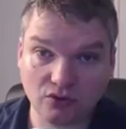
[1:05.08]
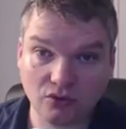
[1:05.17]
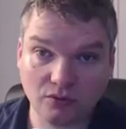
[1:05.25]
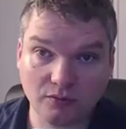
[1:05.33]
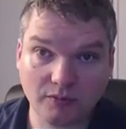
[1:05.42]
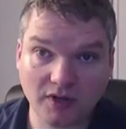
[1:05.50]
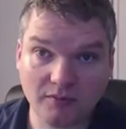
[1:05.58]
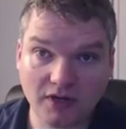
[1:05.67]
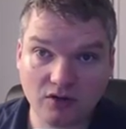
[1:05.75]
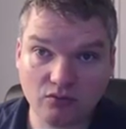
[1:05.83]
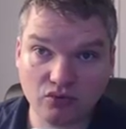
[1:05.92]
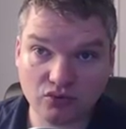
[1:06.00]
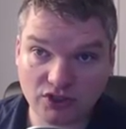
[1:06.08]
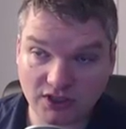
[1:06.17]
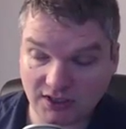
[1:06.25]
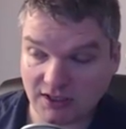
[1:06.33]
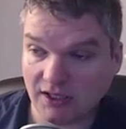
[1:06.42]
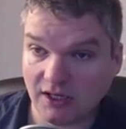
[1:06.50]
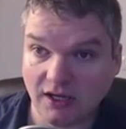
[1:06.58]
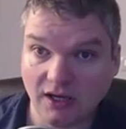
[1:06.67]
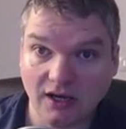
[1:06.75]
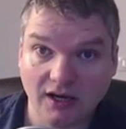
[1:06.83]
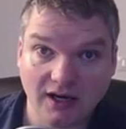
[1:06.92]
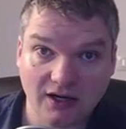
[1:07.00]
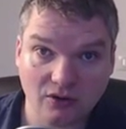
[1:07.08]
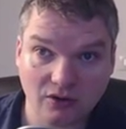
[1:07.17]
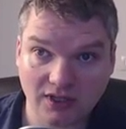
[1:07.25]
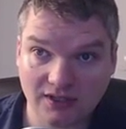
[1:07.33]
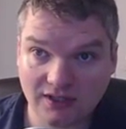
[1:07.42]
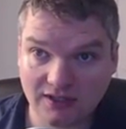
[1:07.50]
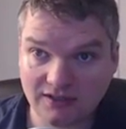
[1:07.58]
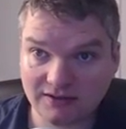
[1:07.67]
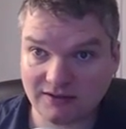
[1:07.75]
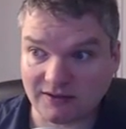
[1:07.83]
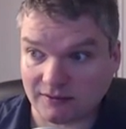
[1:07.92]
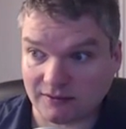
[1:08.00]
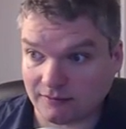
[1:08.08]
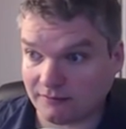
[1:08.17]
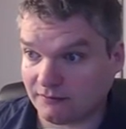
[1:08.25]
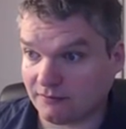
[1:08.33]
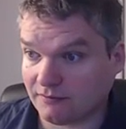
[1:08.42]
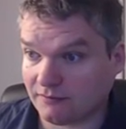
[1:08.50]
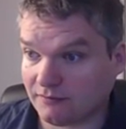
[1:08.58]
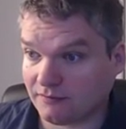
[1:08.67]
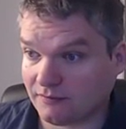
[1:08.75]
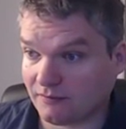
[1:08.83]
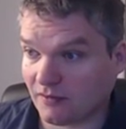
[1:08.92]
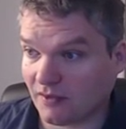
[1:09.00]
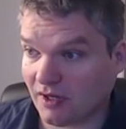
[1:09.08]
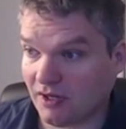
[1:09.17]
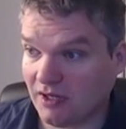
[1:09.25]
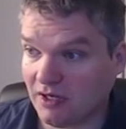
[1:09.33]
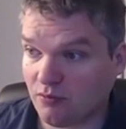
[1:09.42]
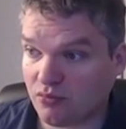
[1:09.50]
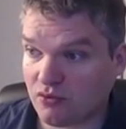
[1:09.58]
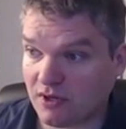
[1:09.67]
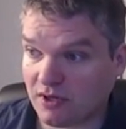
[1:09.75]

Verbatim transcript: de pas mal bouger. Alors l'analyse et les points